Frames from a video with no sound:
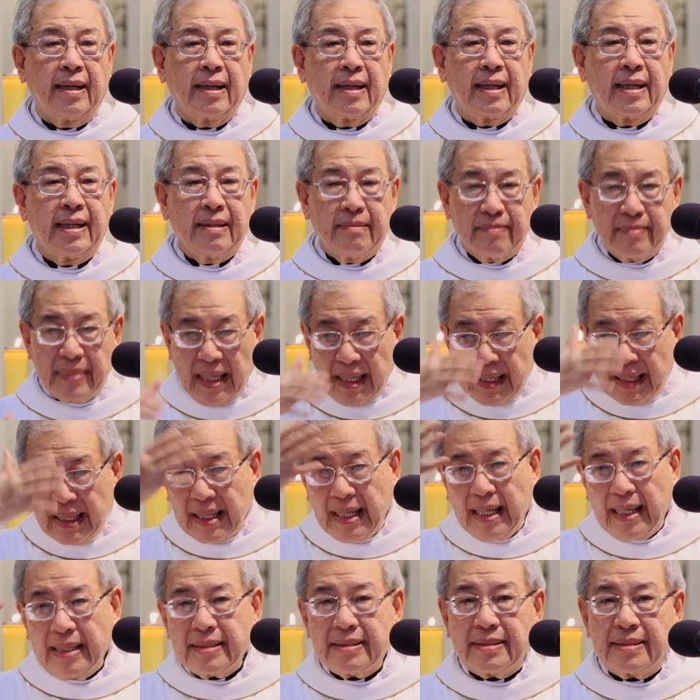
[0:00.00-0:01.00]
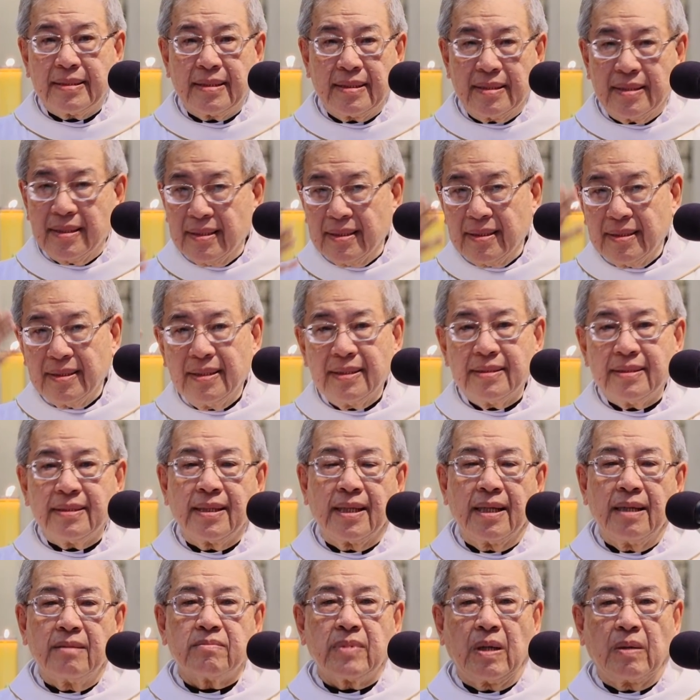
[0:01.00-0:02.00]
Khi ông đăng khai thì giữa
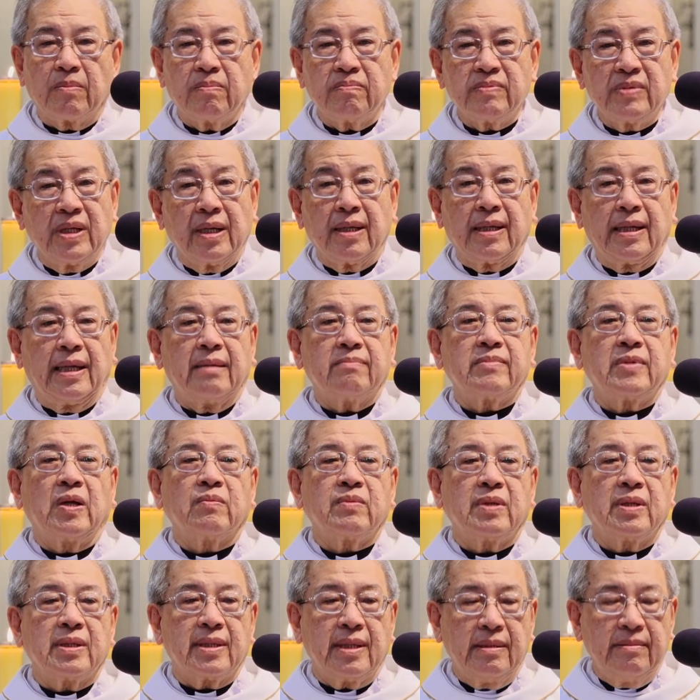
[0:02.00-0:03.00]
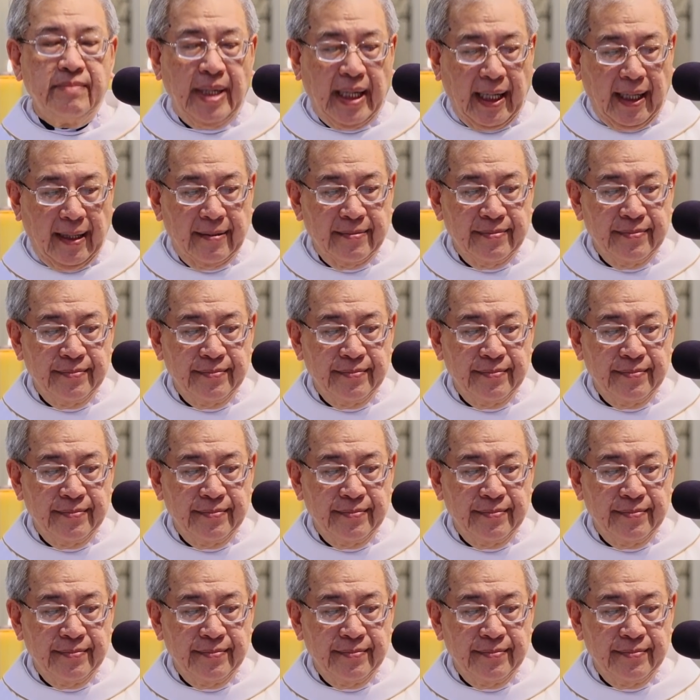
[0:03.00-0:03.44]
trường ông đọc Dừng lại ông đọc kinh kính mừng.